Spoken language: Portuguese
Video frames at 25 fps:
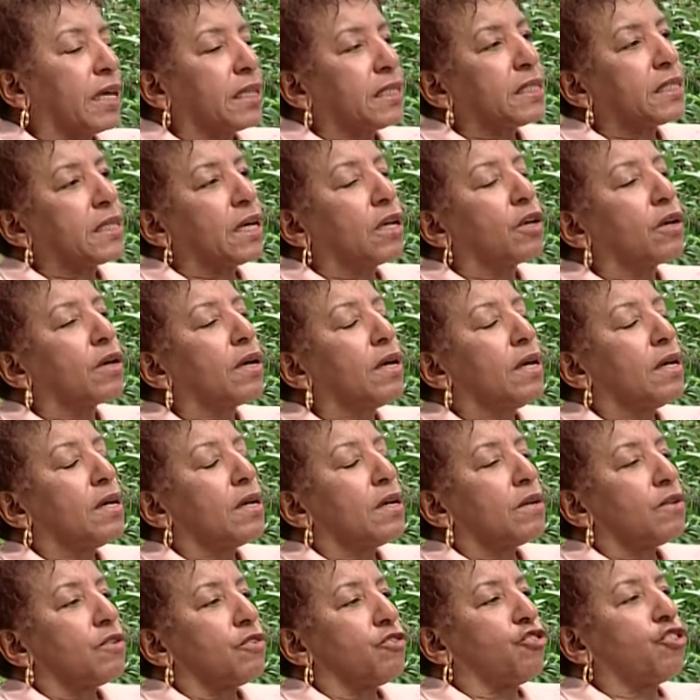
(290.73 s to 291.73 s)
assim
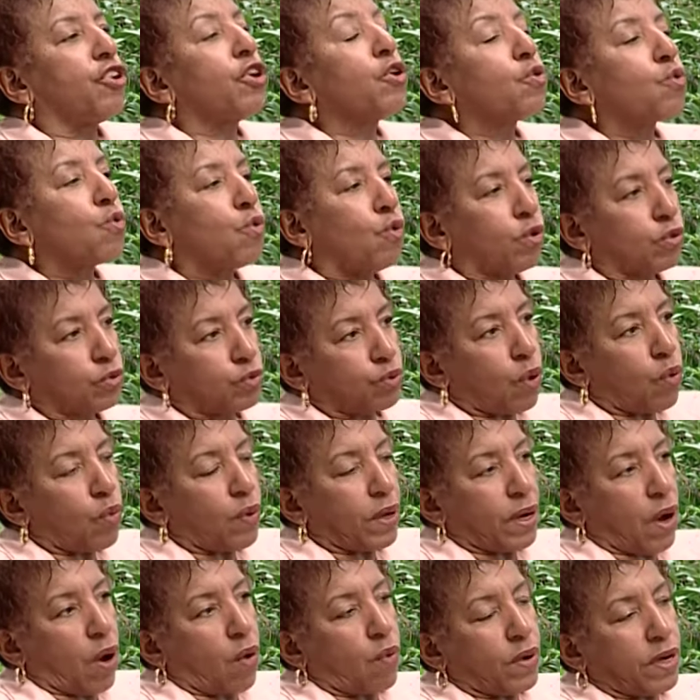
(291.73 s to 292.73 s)
de
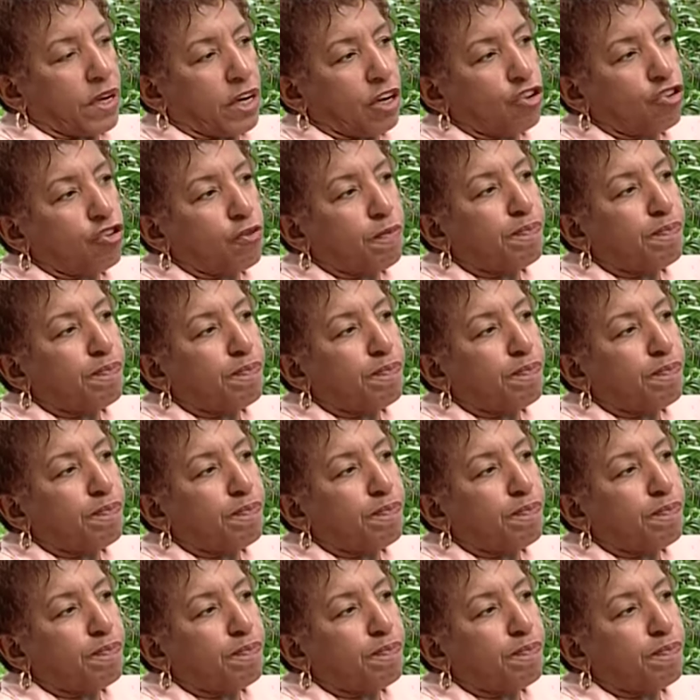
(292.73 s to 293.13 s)
encontro ao, ao grande